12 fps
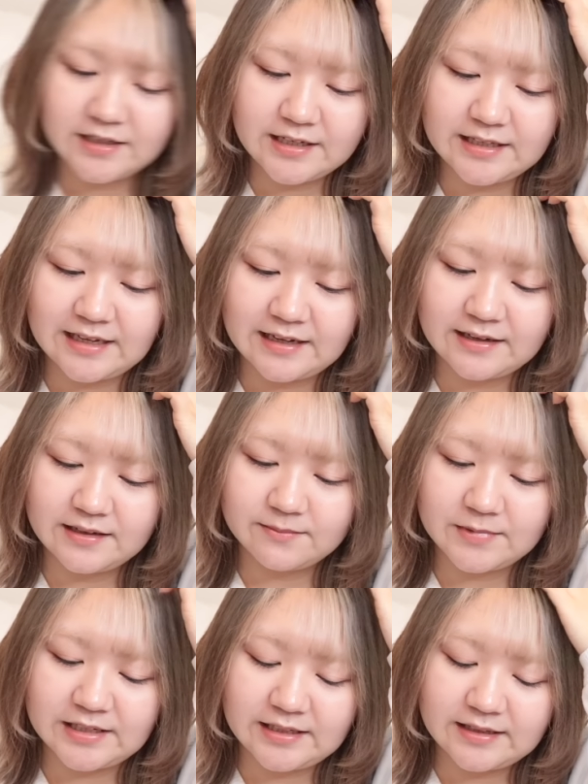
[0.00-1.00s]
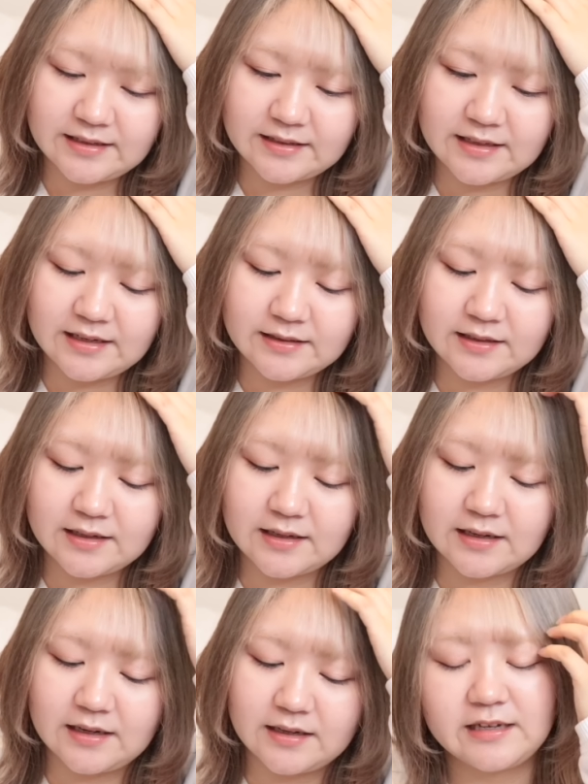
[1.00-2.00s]
けでまあ一旦だ
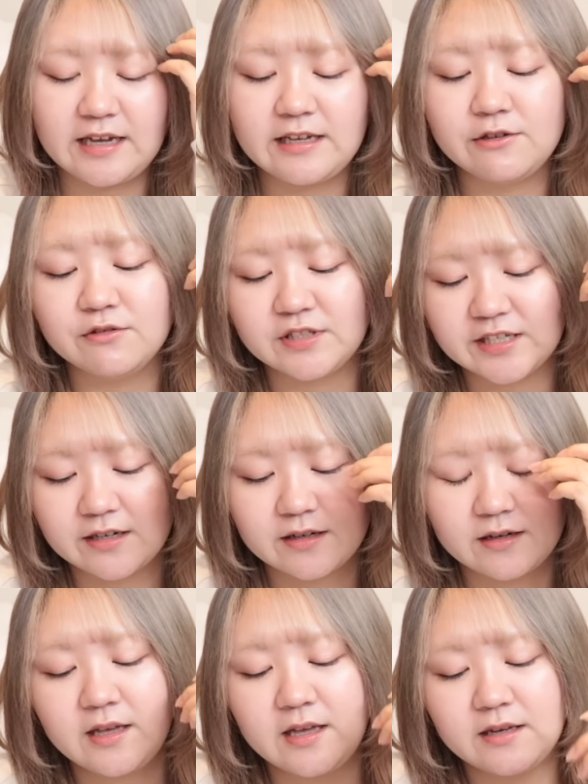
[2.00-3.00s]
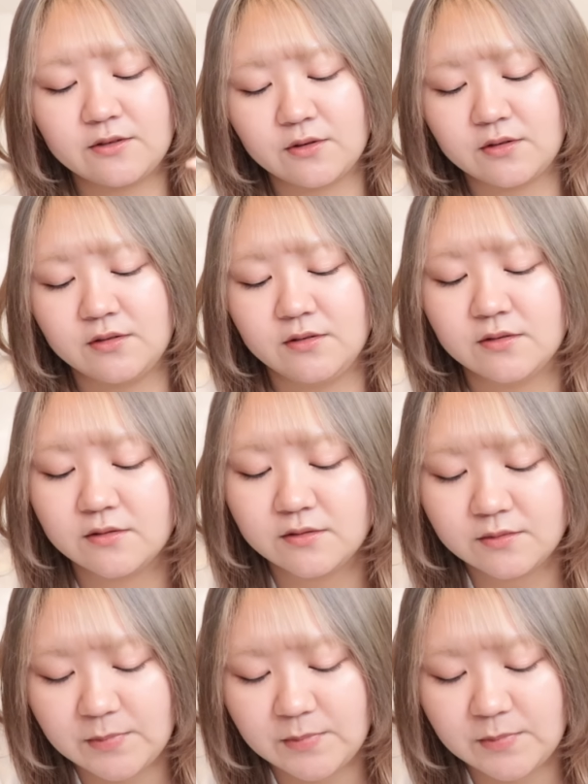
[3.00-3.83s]
からケイルーちゃんかケイトくんの